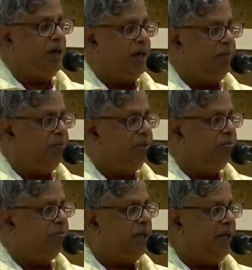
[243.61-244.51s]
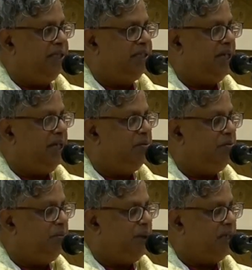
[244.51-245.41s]
ஒரு அன்பும்
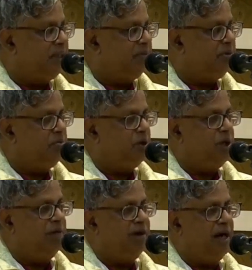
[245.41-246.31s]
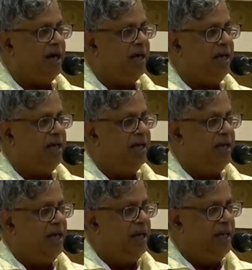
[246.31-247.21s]
கரிசனையும் பாசமும் கொண்டவராக
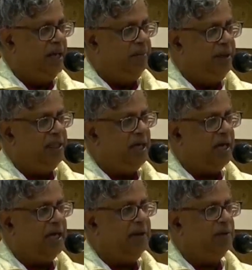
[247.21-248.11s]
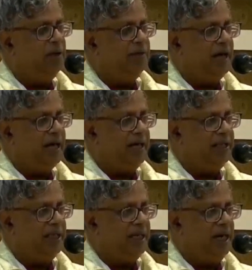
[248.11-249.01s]
என் மீது அக்கறை உள்ளவராக
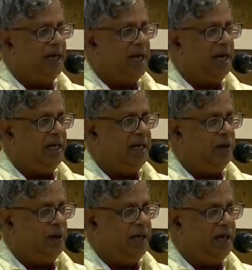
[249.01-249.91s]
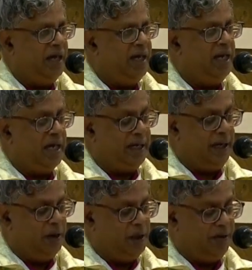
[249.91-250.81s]
இருந்திருக்கின்றார் என்னுடைய நலனில்
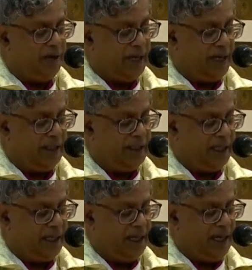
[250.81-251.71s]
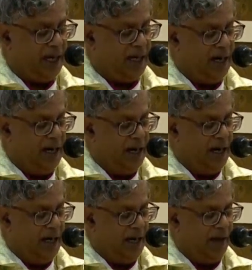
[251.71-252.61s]
அக்கறை கொண்டவராக இருந்திருக்கின்றார்
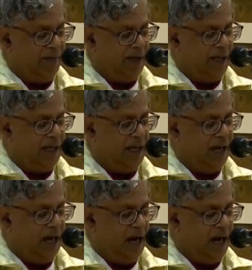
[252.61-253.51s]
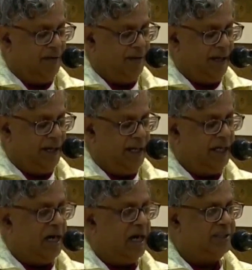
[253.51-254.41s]
எனவே அவரை
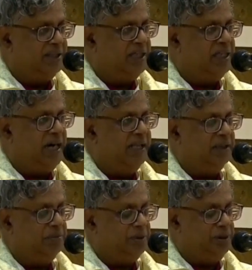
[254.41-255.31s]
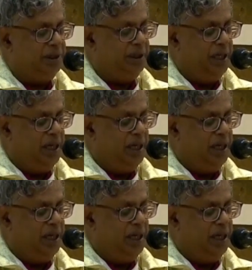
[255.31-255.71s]
நான் சென்று அழைத்தபோது